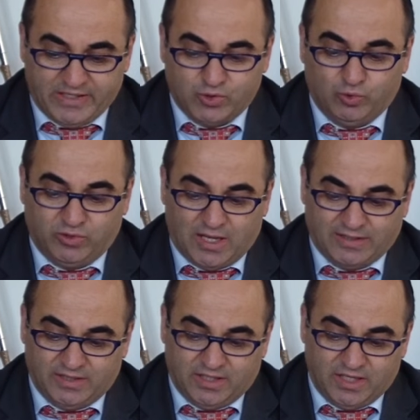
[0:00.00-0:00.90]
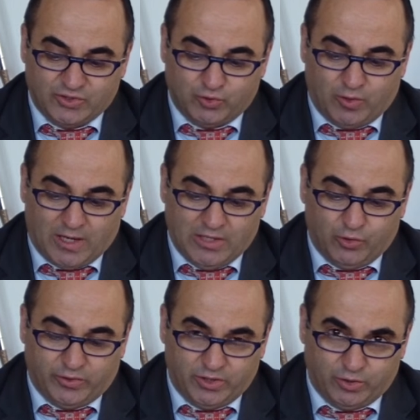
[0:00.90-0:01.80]
i risultati che sono
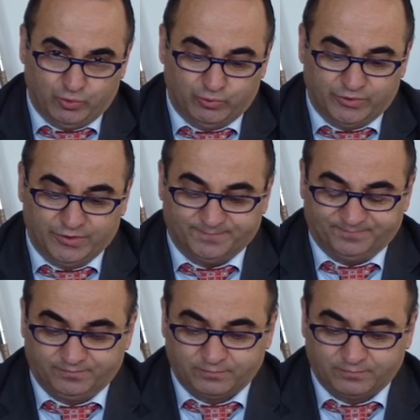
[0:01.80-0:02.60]
agli occhi di tutti.